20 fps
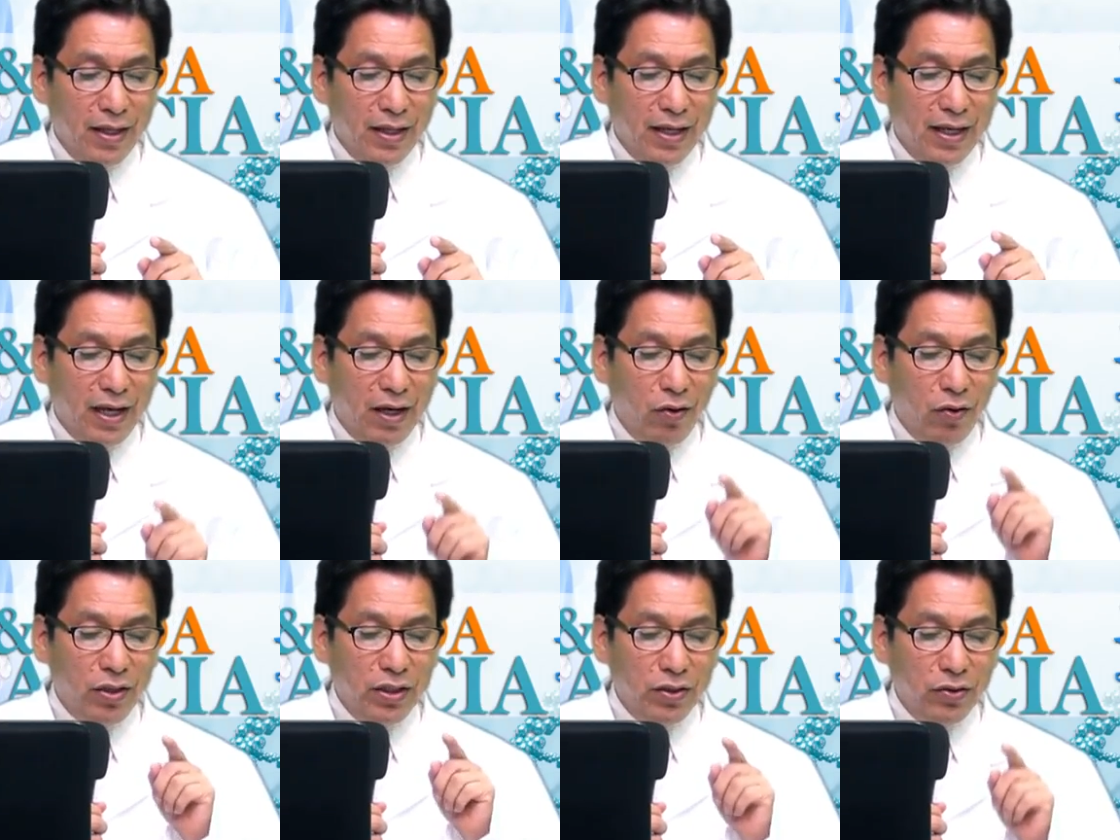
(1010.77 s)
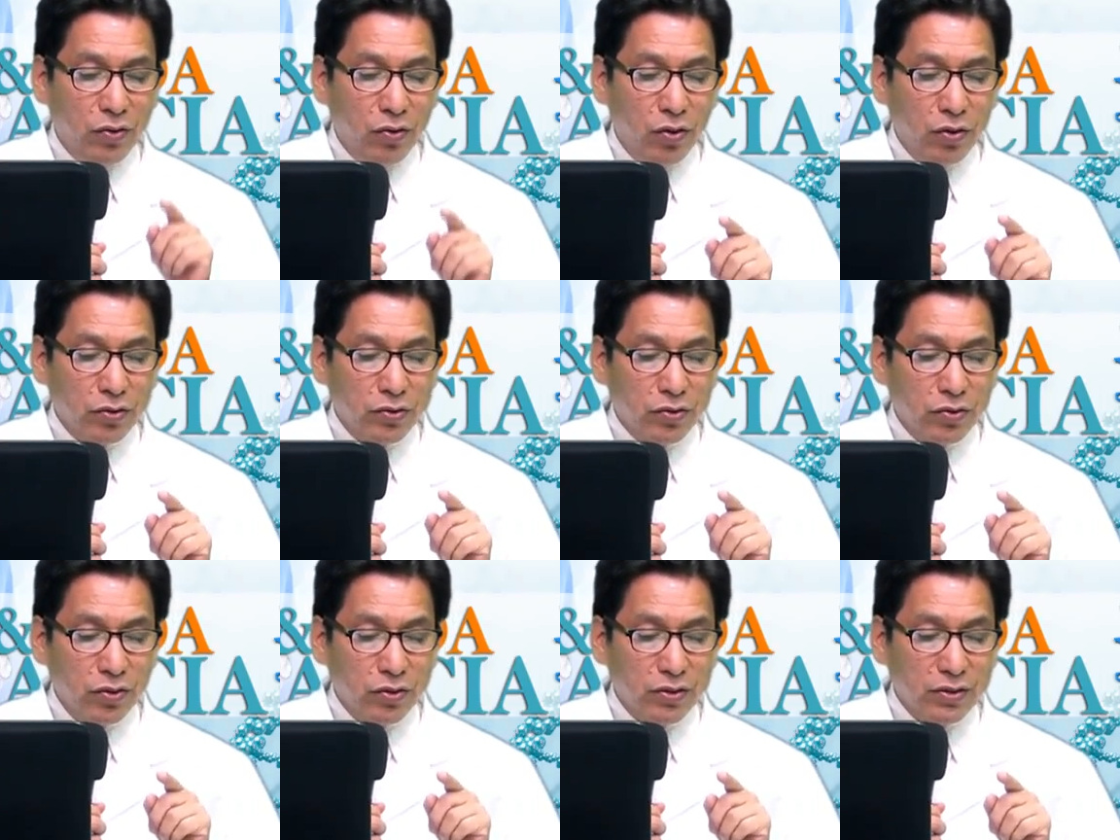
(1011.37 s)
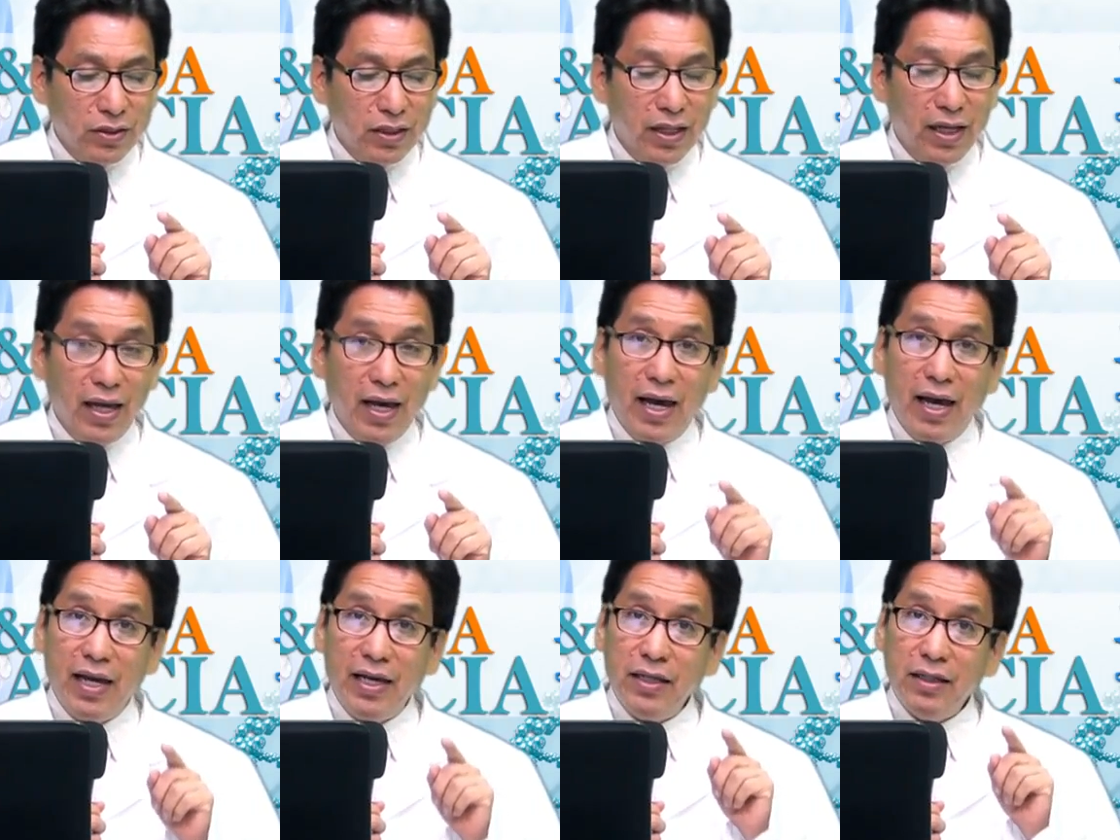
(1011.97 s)
que los indoctos
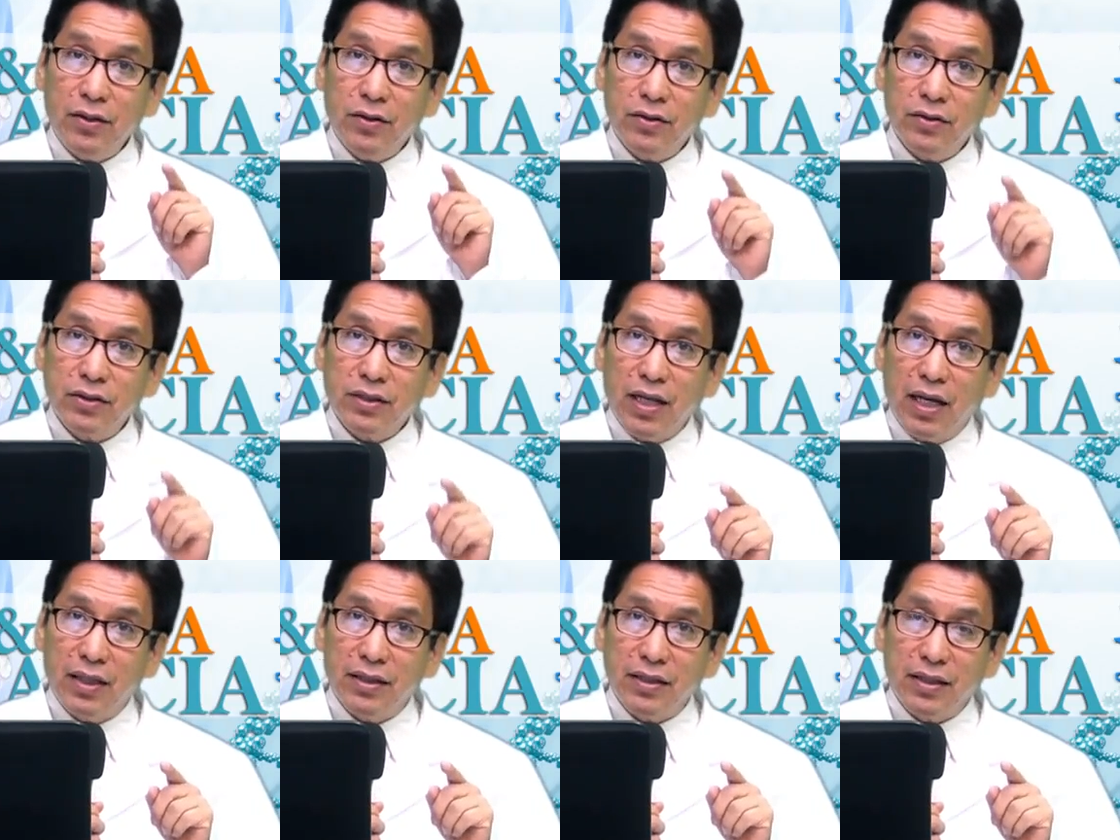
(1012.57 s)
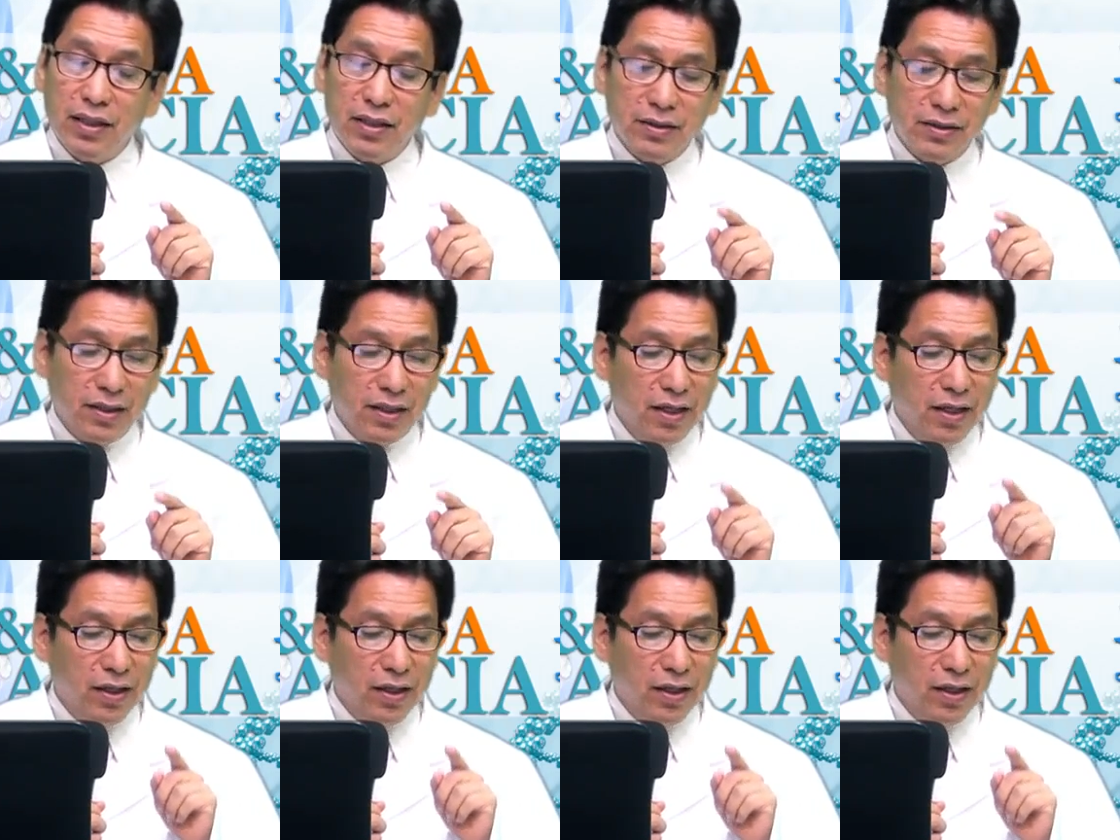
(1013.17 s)
e inconstantes